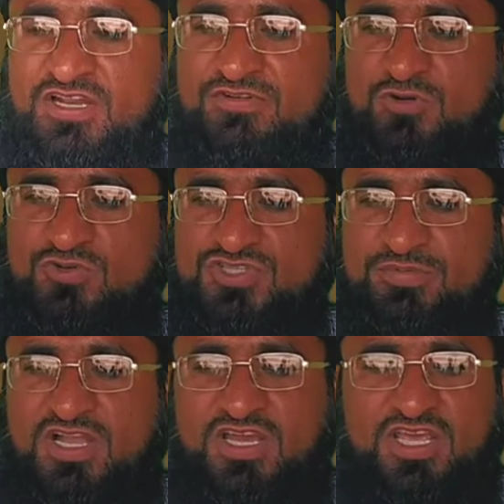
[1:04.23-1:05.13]
जानवर को
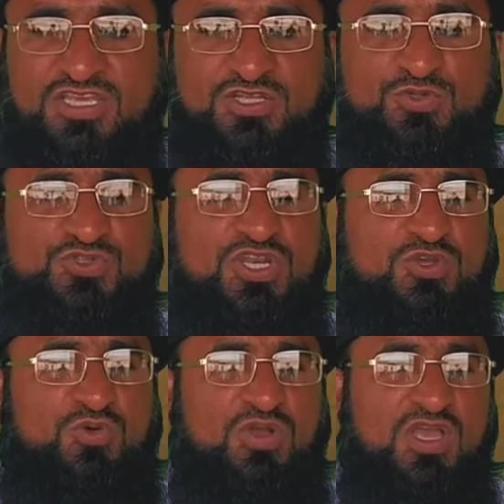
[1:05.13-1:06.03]
ज़बा करे या दूसरे
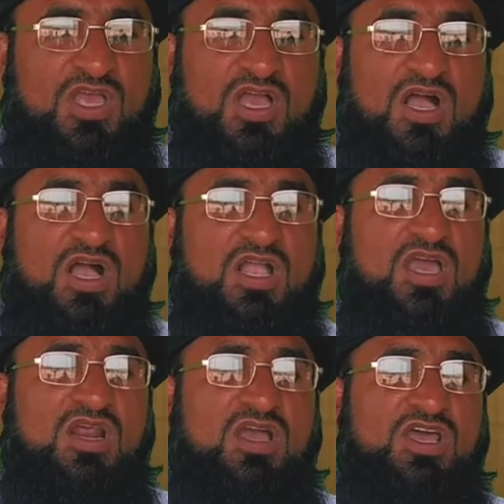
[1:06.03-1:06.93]
को
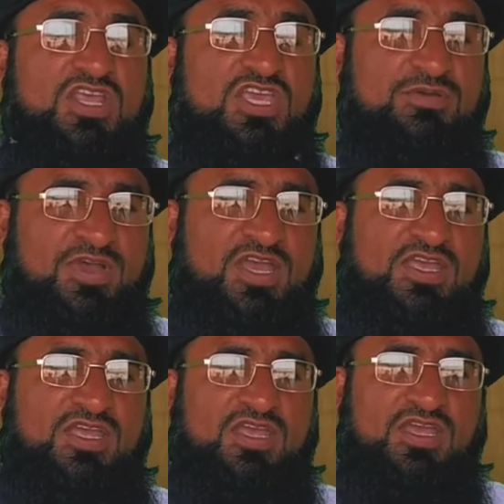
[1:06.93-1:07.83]
अगर गरीब
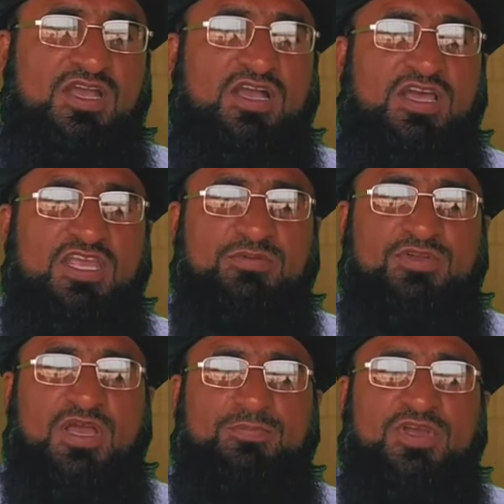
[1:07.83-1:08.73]
है गरीब
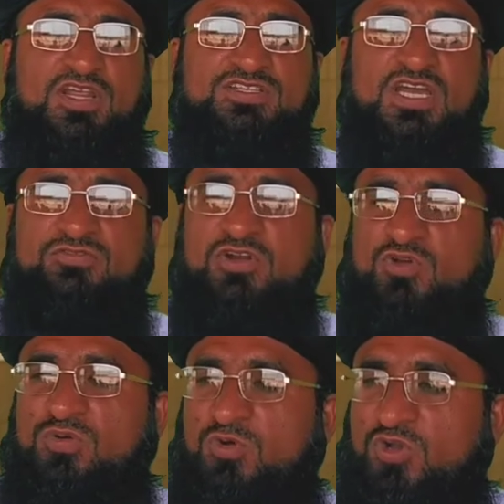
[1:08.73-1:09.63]
का पहले जानवर
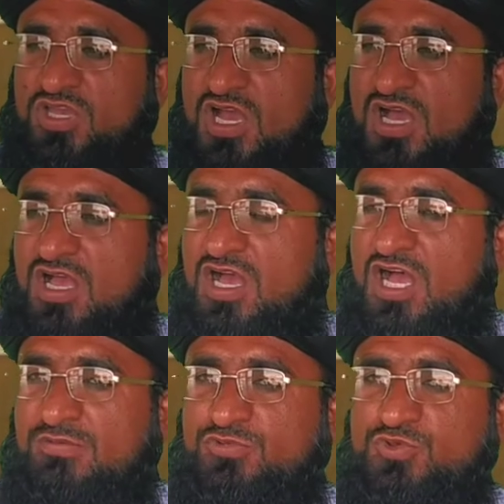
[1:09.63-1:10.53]
गुम हो गया
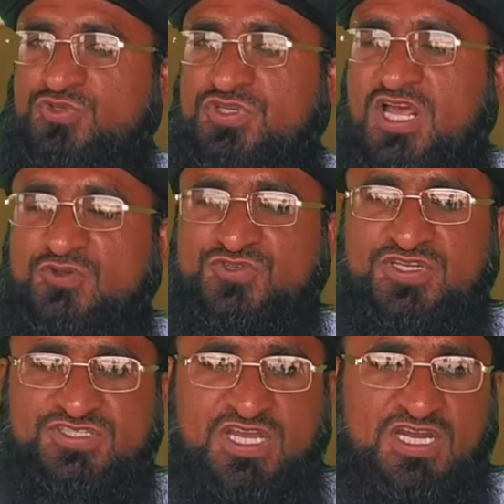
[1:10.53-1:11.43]
अब दूसरा
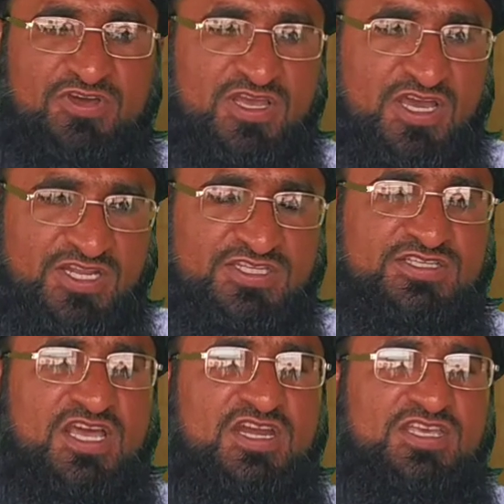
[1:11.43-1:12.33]
उसने जानवर ख़रीद
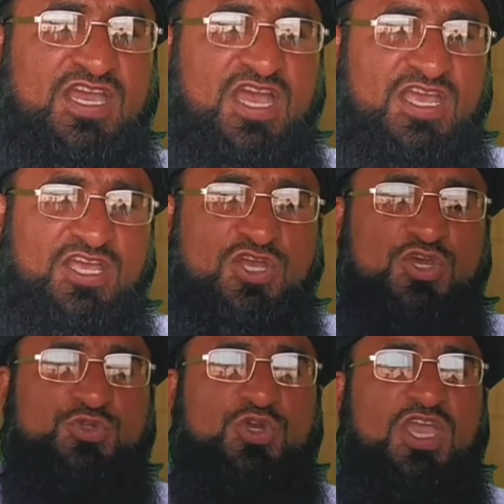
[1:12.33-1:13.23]
कर लिया है
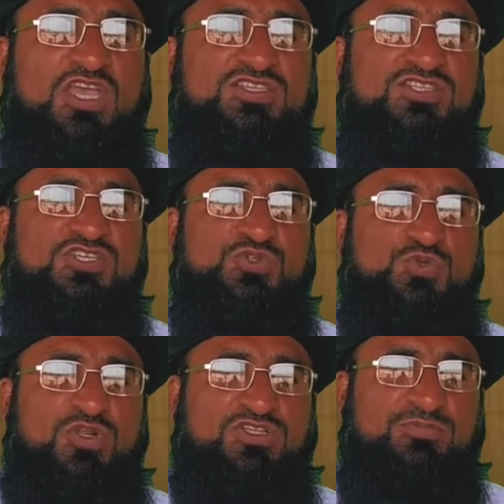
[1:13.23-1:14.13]
तो ऐसी
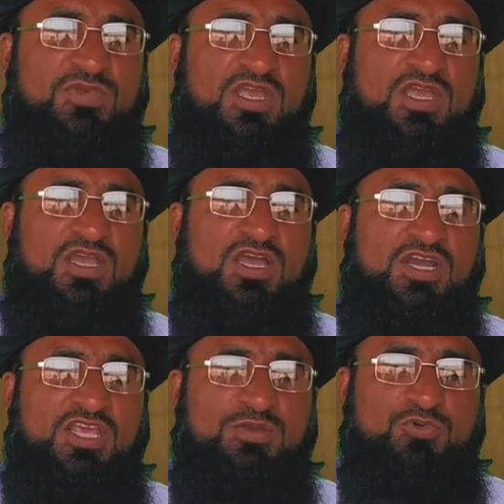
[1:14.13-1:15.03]
सूरत में
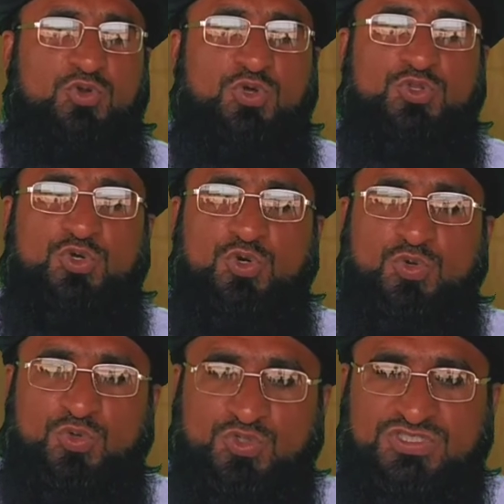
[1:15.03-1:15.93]
गरीब को
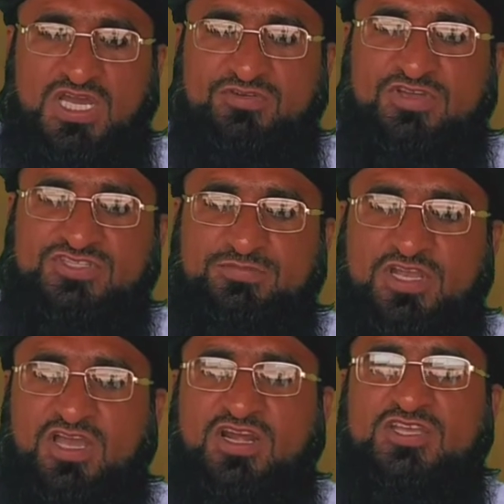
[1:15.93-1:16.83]
दोनों जानवर ज़ब
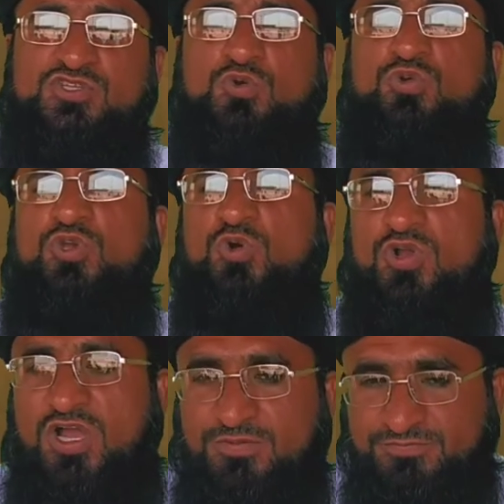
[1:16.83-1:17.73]
करना ज़रूरी होगा